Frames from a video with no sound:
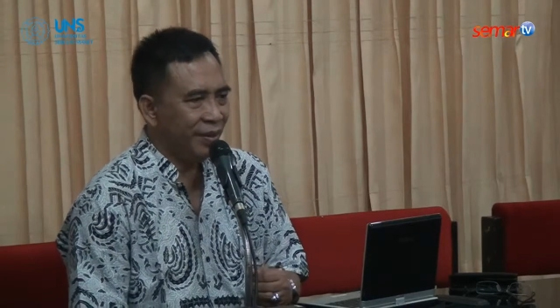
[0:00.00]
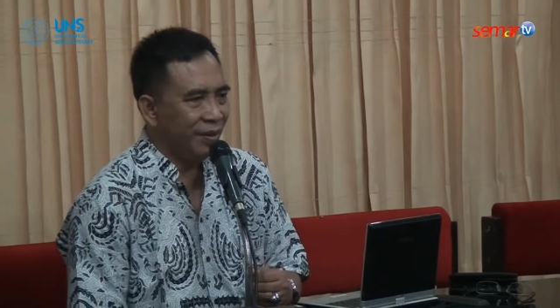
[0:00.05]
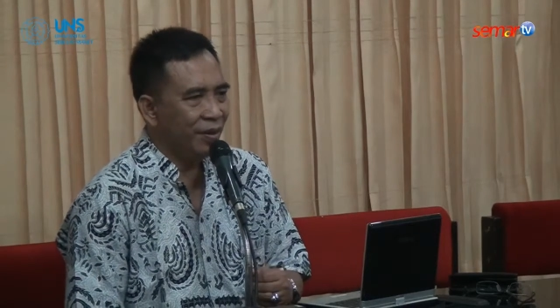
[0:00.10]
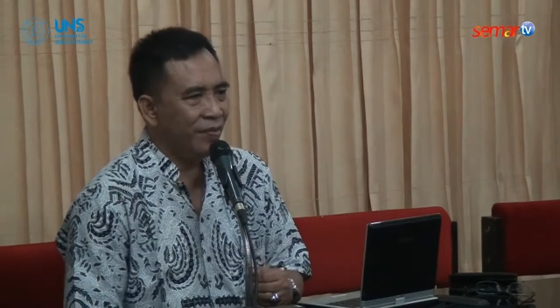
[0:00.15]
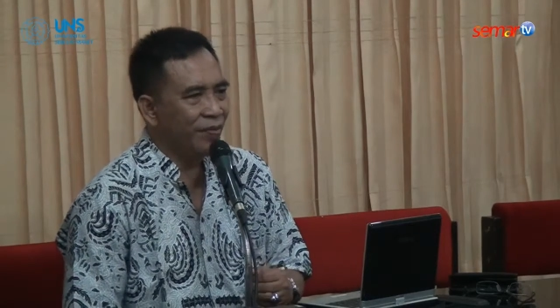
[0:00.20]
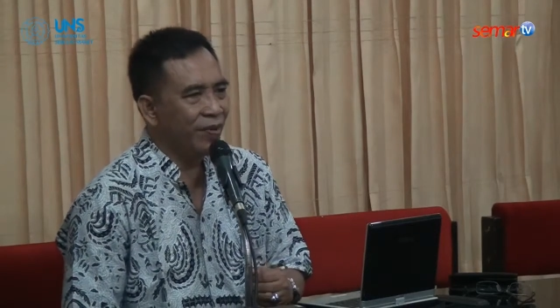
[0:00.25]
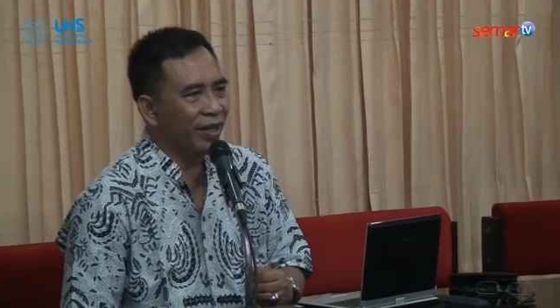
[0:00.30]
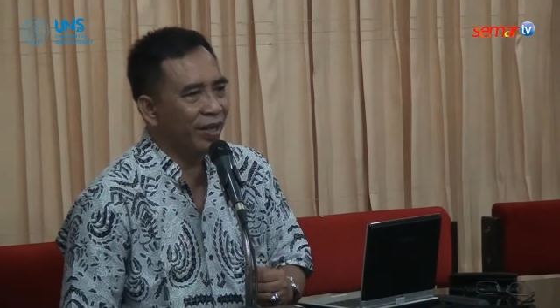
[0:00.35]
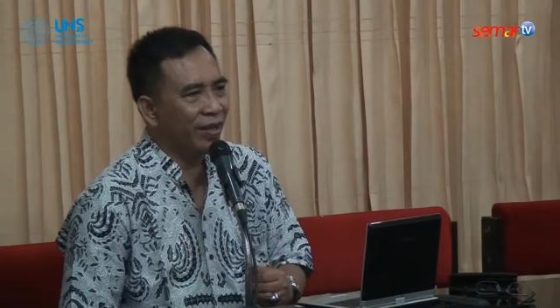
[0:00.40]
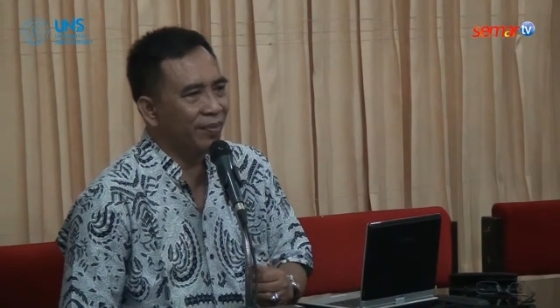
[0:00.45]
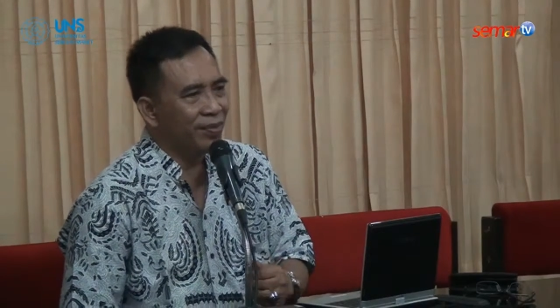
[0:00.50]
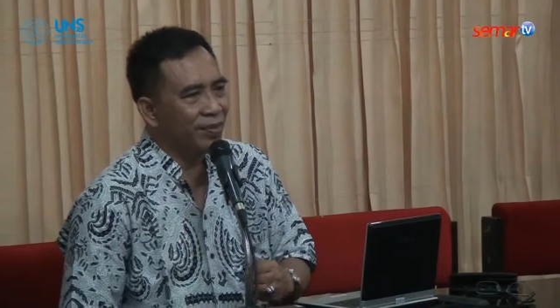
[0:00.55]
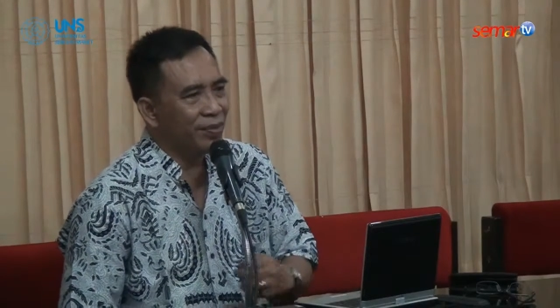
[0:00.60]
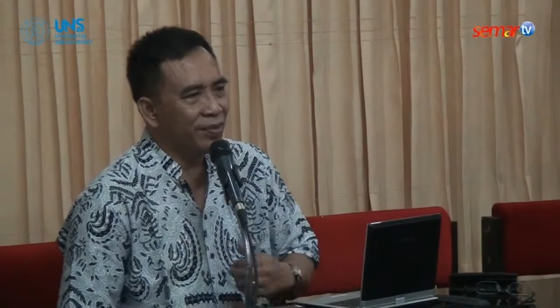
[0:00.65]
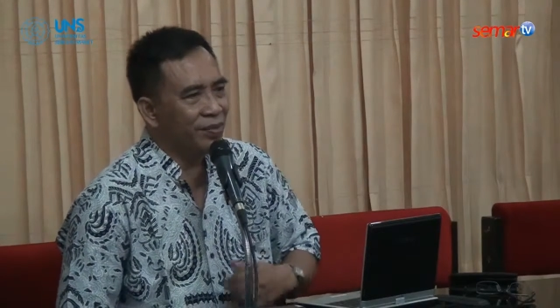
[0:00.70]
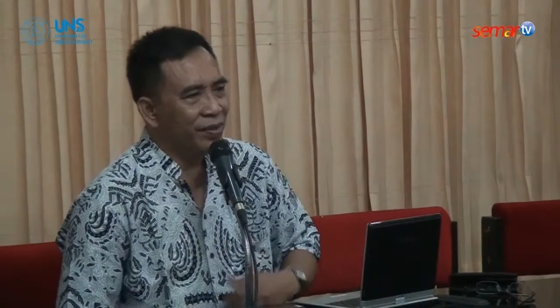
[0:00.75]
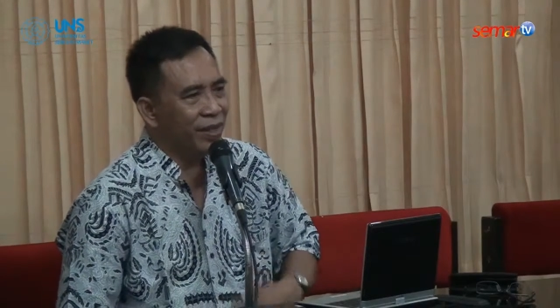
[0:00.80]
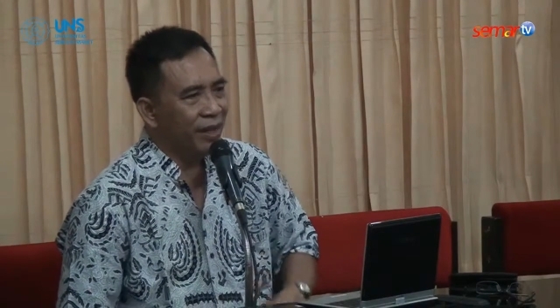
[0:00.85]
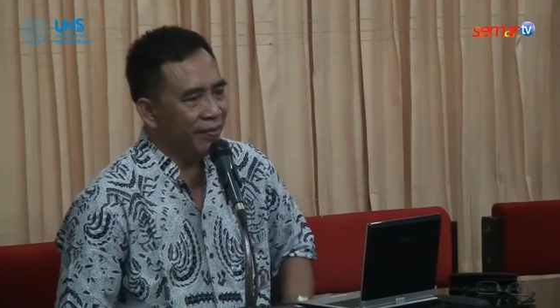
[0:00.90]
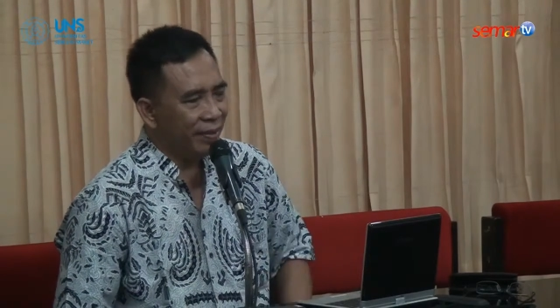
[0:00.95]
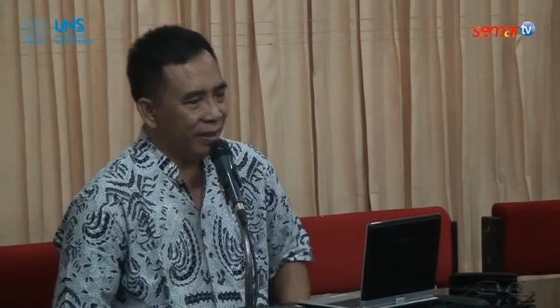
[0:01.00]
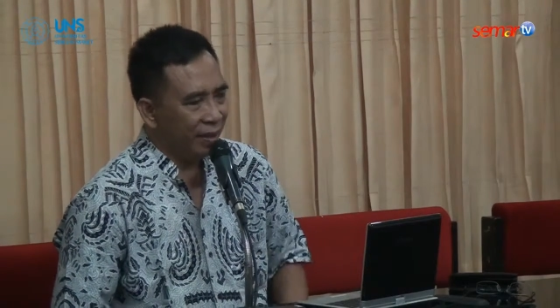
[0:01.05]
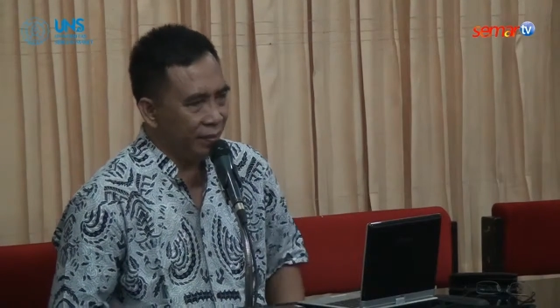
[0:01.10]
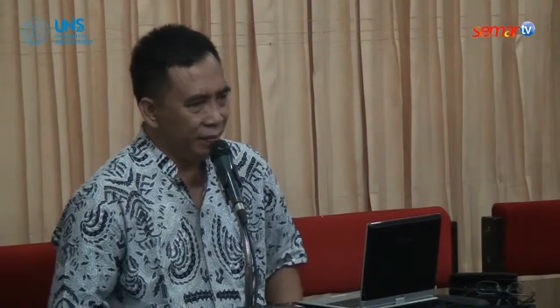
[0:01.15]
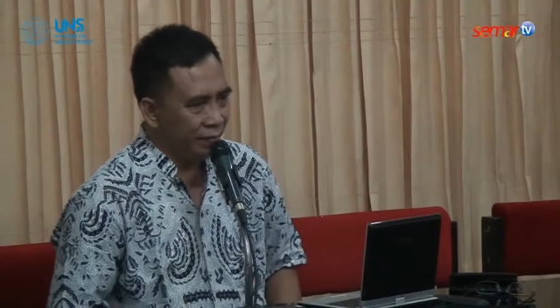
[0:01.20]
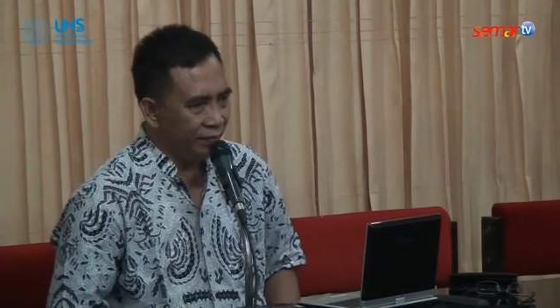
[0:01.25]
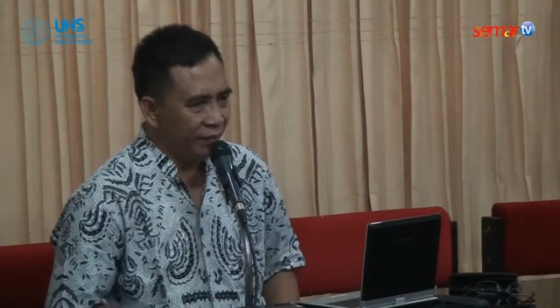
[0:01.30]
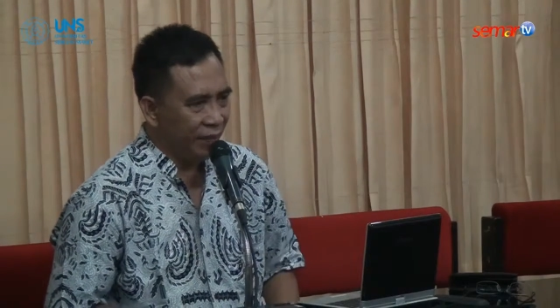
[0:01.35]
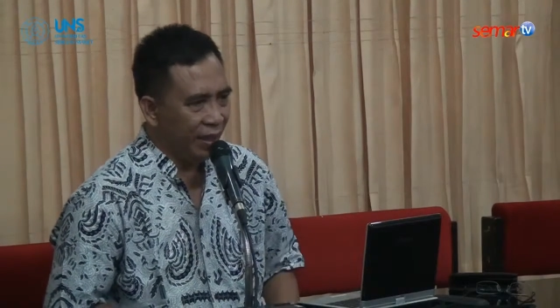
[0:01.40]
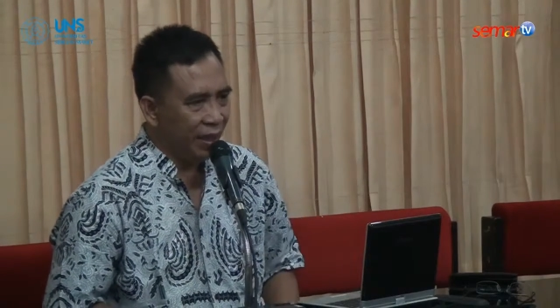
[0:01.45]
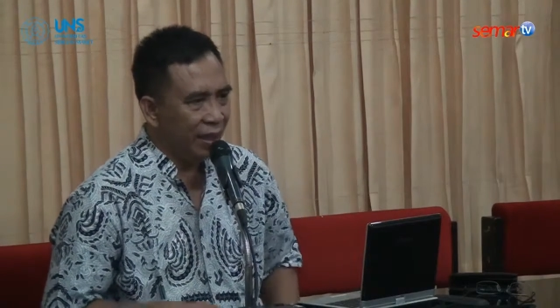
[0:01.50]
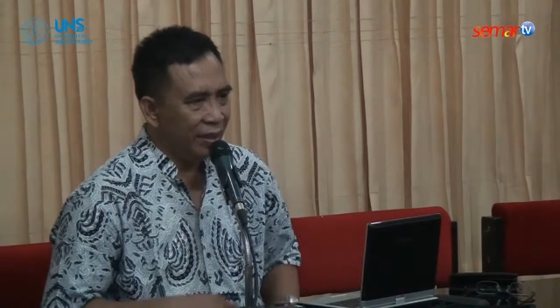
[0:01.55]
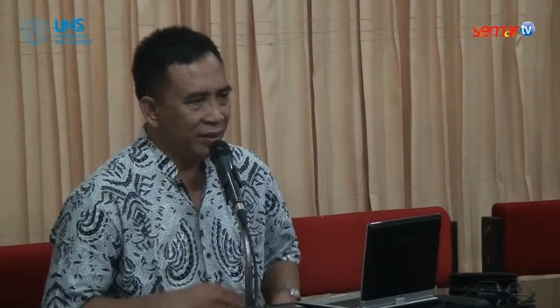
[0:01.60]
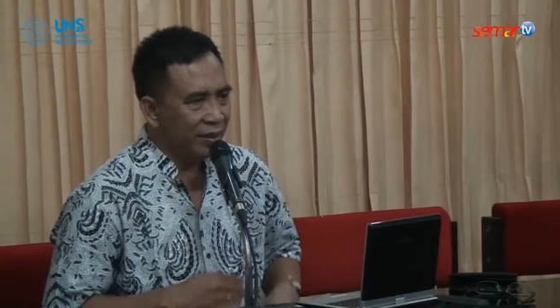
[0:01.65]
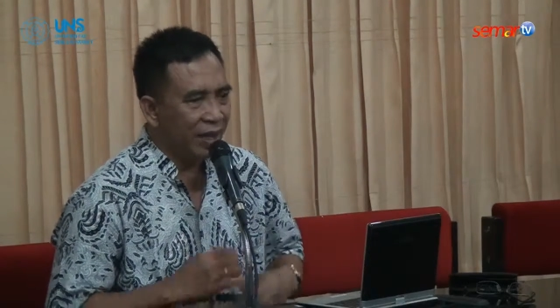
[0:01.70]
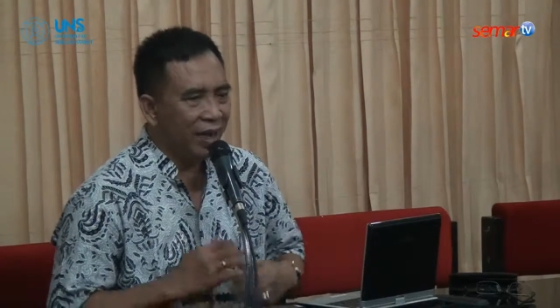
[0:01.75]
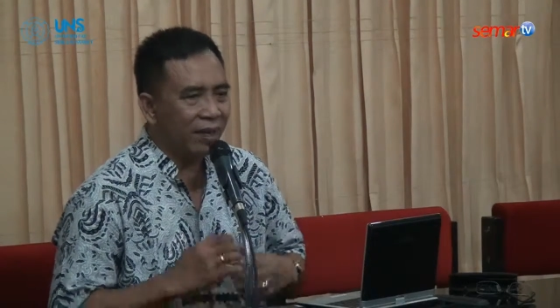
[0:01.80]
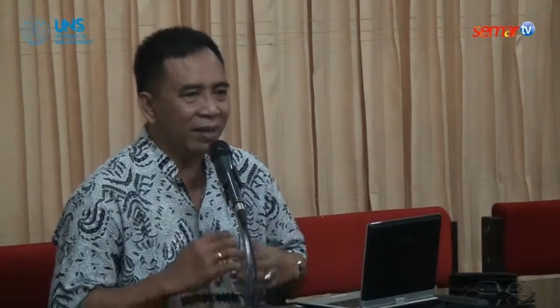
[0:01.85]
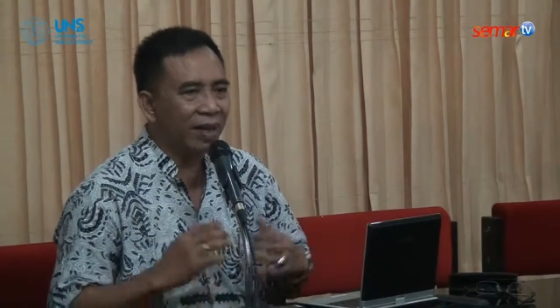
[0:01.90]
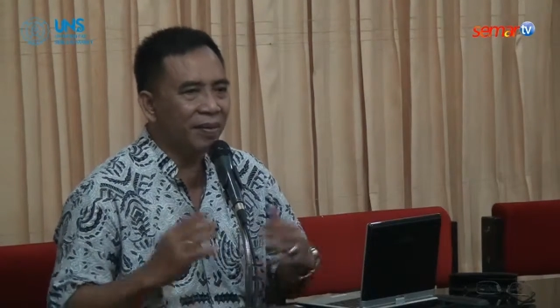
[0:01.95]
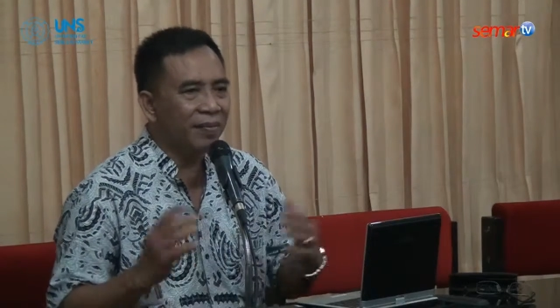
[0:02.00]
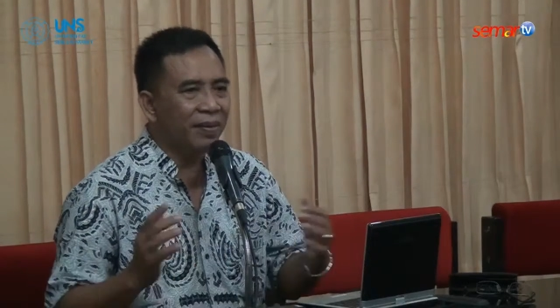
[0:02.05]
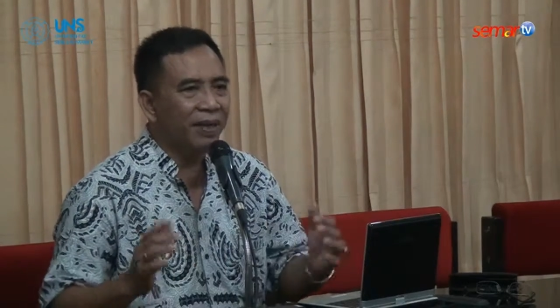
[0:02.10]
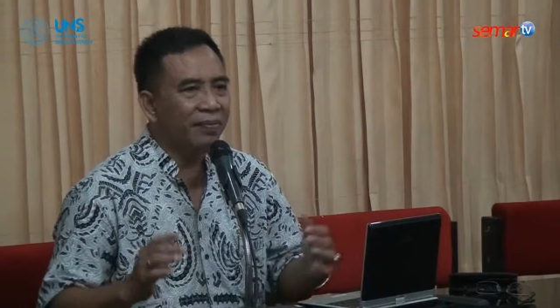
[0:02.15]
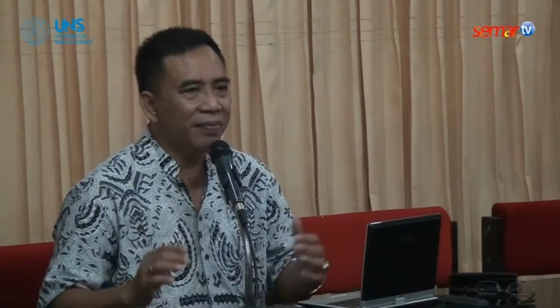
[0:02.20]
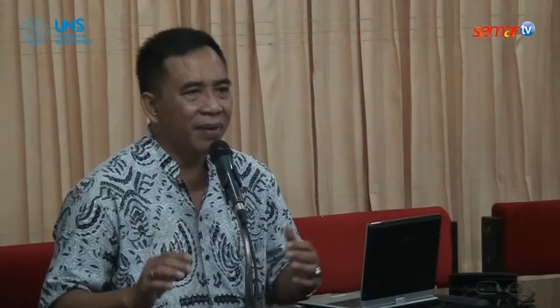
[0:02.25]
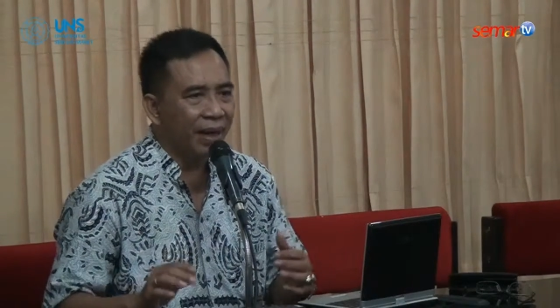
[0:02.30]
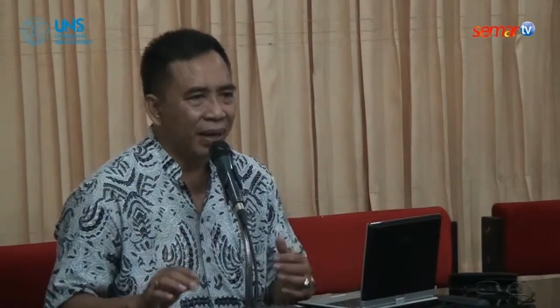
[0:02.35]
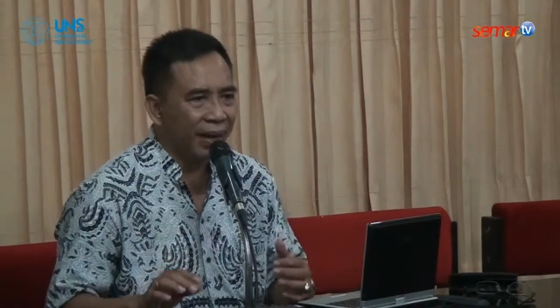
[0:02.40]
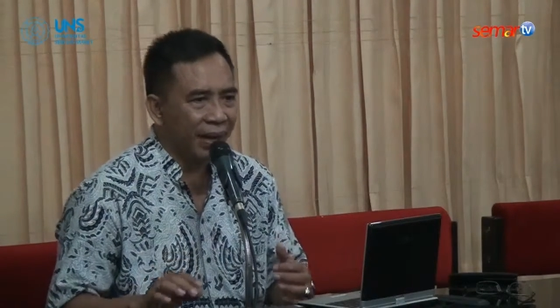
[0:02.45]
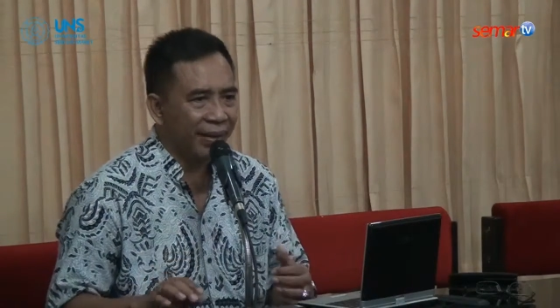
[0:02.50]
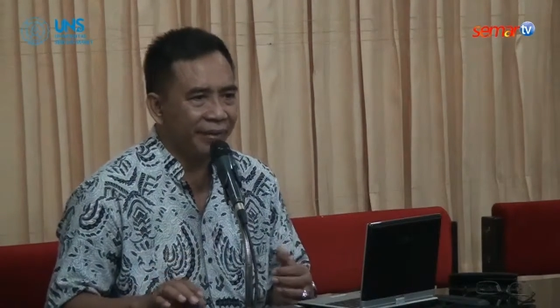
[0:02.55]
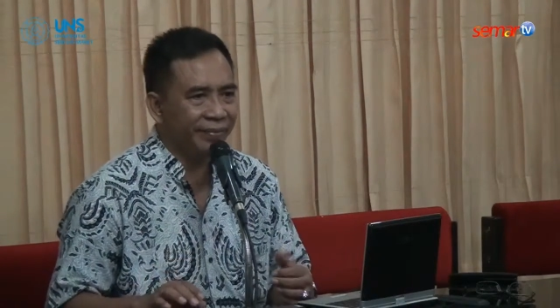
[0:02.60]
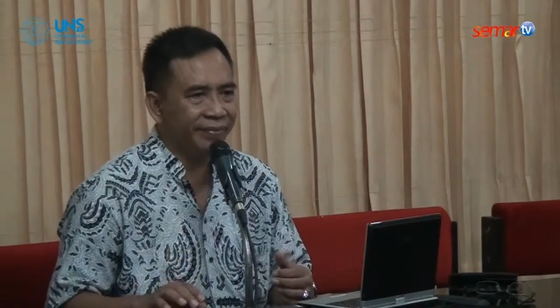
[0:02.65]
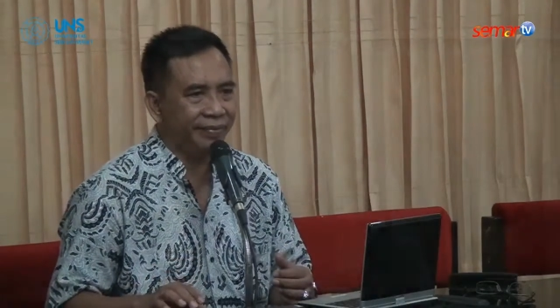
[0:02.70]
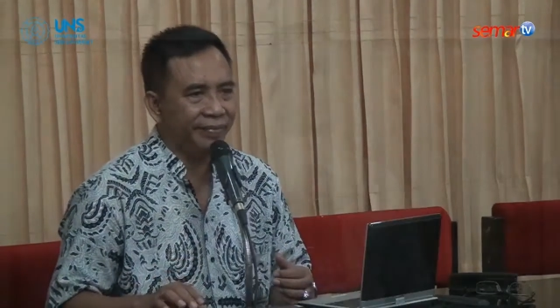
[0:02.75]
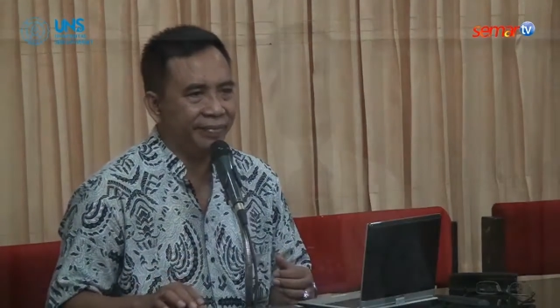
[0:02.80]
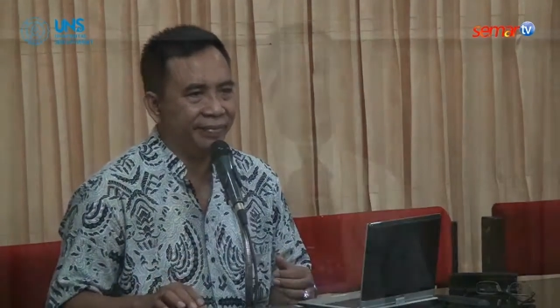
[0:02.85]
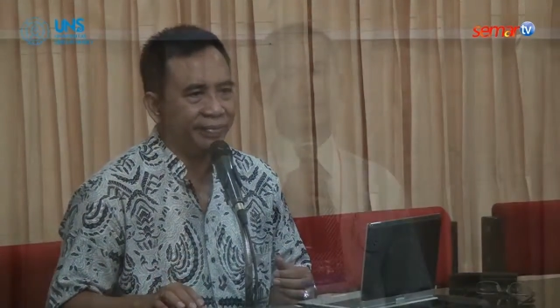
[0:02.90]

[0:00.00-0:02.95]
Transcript: kalau mulai dari buku jarang yang mengembangkan